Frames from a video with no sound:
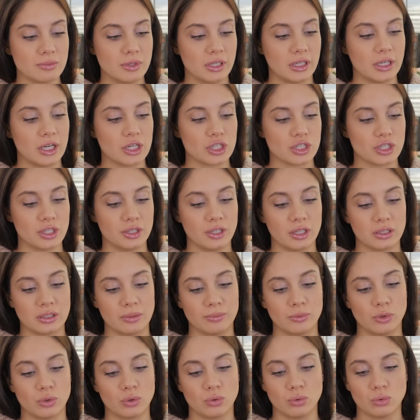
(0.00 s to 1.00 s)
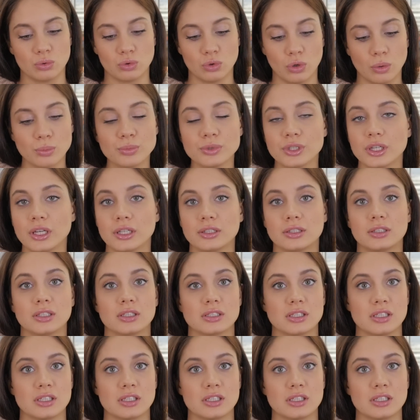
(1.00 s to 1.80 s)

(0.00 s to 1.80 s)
Мне кажется, так намного удобнее. Это